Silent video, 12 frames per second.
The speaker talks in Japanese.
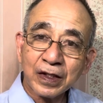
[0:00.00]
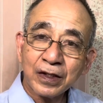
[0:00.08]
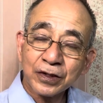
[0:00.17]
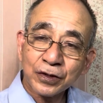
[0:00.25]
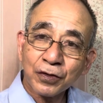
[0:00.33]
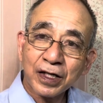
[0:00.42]

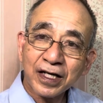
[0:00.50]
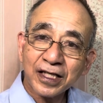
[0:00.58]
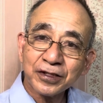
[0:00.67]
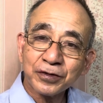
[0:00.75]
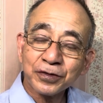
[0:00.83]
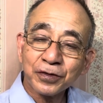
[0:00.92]
そう考え
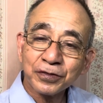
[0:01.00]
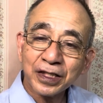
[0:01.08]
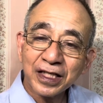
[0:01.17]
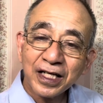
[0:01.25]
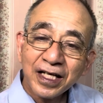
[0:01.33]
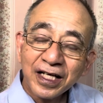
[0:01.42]
てるこ
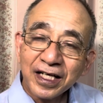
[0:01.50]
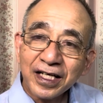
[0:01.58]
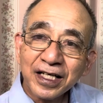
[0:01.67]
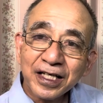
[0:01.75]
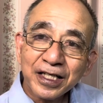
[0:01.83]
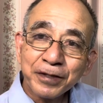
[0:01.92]
で、
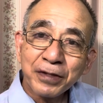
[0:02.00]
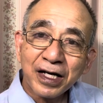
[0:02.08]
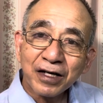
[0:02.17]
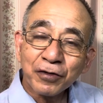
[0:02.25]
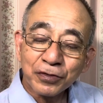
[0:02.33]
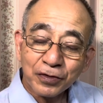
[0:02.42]
えー、ま
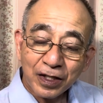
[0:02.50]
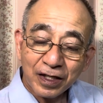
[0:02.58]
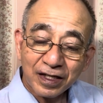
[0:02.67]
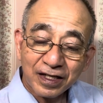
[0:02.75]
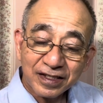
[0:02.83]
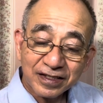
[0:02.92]
あ、この、
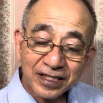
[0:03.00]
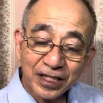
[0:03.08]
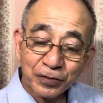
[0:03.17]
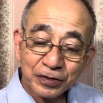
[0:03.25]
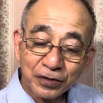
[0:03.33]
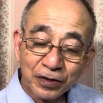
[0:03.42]
あ最
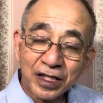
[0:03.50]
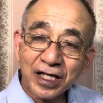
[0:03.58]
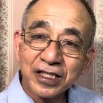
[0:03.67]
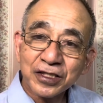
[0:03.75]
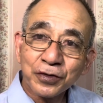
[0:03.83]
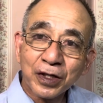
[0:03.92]
後に
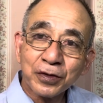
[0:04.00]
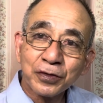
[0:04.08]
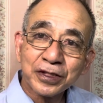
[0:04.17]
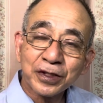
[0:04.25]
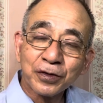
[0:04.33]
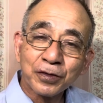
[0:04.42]
アナリストが
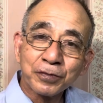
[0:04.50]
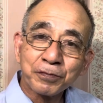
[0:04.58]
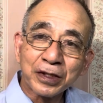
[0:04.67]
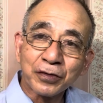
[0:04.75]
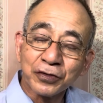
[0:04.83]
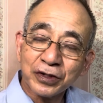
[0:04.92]
ロシアの、
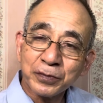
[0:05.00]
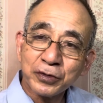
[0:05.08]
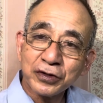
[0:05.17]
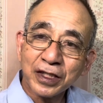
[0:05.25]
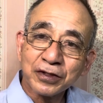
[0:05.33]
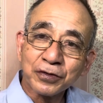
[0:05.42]
まあ、得意な
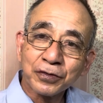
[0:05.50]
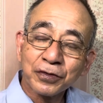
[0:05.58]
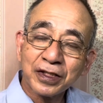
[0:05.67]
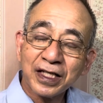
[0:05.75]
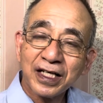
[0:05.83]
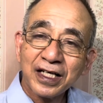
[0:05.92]
分野ということ
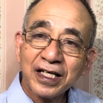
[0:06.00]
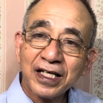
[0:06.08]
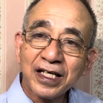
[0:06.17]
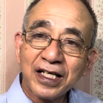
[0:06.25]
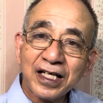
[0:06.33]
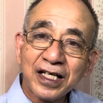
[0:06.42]
で、
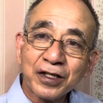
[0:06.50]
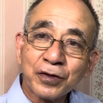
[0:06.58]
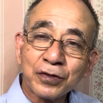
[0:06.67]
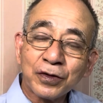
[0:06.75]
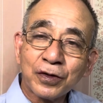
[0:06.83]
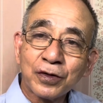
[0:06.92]
えー、こ
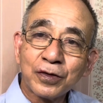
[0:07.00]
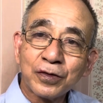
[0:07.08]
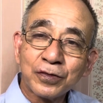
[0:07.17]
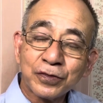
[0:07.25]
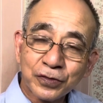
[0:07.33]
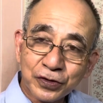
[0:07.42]
の
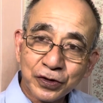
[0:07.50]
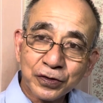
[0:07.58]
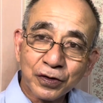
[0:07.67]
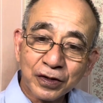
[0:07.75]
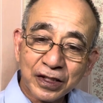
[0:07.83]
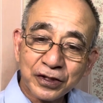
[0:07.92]
宇宙
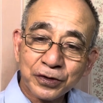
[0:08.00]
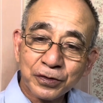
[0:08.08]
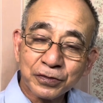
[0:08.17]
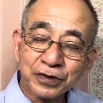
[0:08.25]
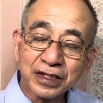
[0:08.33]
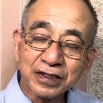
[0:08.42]
と原子
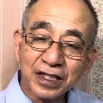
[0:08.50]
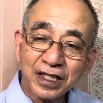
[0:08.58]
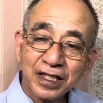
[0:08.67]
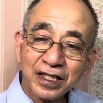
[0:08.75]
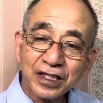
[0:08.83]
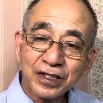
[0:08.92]
力ですね、
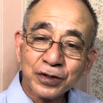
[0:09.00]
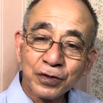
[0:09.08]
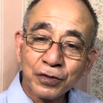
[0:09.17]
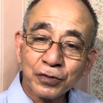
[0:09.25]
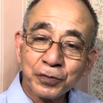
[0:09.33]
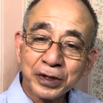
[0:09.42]
えそれ
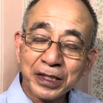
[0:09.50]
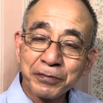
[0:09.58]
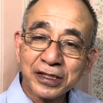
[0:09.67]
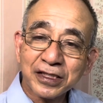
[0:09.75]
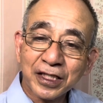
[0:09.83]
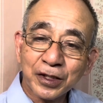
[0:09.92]
を述べていま
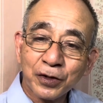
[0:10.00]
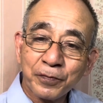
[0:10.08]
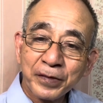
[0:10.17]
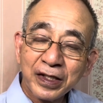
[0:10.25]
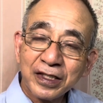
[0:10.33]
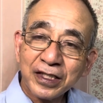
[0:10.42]
したけど、
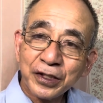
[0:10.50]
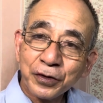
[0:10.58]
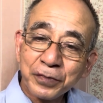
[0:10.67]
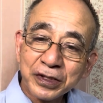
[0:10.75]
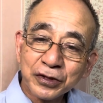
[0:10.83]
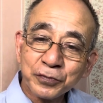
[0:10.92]

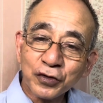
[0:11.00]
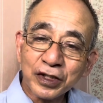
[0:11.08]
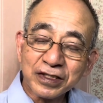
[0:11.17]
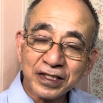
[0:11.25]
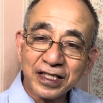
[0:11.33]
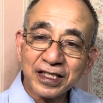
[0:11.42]
イーロン・マスクもで
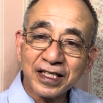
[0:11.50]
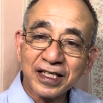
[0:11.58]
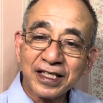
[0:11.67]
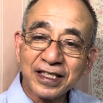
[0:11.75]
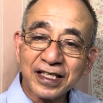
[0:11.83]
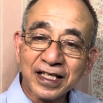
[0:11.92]
すね、
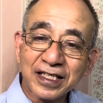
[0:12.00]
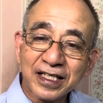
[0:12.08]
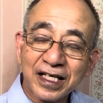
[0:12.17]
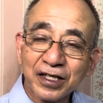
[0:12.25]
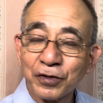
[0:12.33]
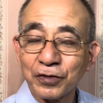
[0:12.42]
えー、なかな
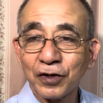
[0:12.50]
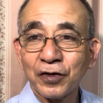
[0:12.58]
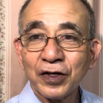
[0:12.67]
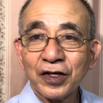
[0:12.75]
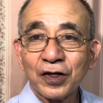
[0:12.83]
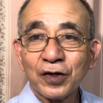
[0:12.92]
かこの、
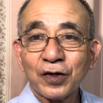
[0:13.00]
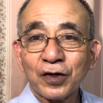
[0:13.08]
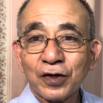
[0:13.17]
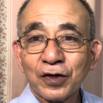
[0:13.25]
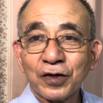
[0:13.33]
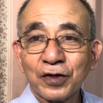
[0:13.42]

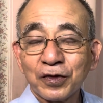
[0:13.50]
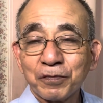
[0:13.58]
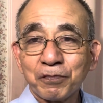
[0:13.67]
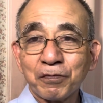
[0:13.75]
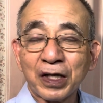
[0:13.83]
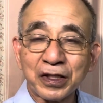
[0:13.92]
お
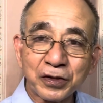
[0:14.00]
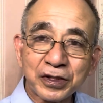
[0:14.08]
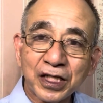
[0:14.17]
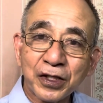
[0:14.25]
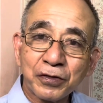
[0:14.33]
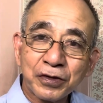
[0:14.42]
まあ、
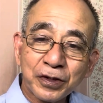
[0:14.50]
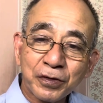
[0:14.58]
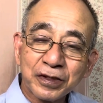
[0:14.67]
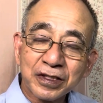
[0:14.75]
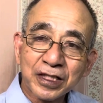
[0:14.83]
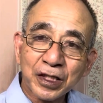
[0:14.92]
ロシアより
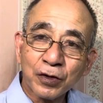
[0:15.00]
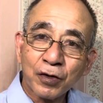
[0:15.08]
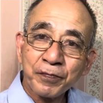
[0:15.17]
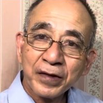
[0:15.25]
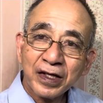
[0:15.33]
ですけど、